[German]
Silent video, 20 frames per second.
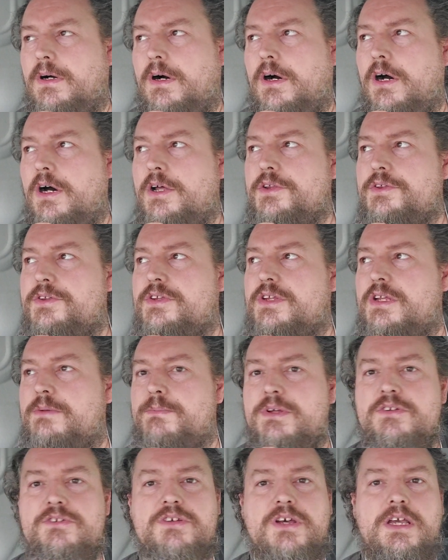Und
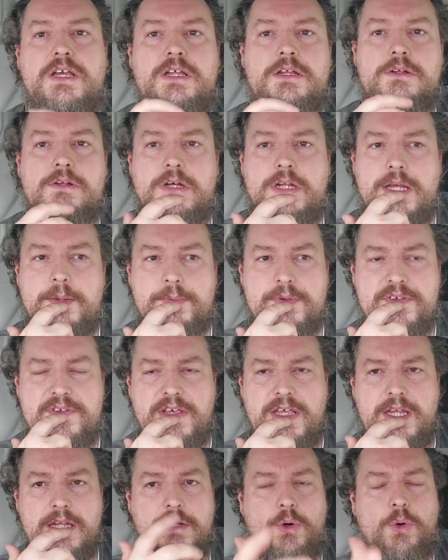dann bin ich da hin und habe
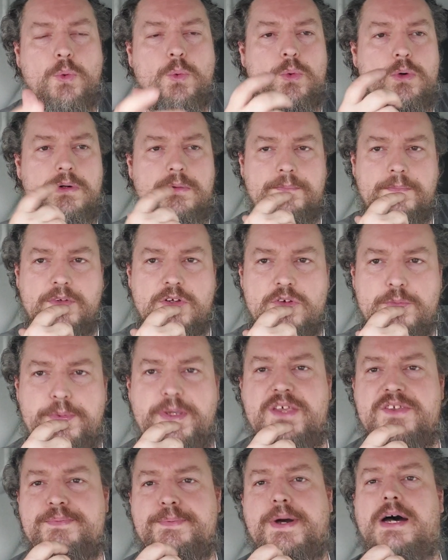gesehen, oh,
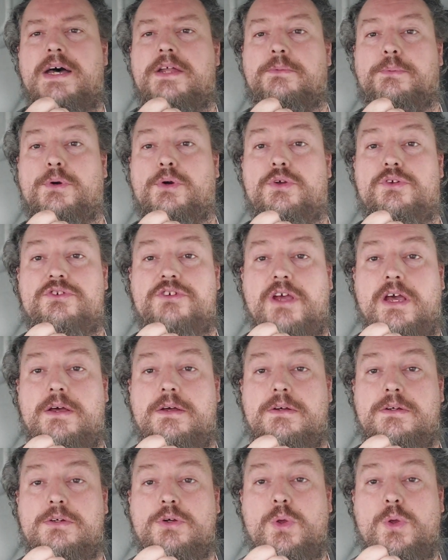Spießbratebrötchen.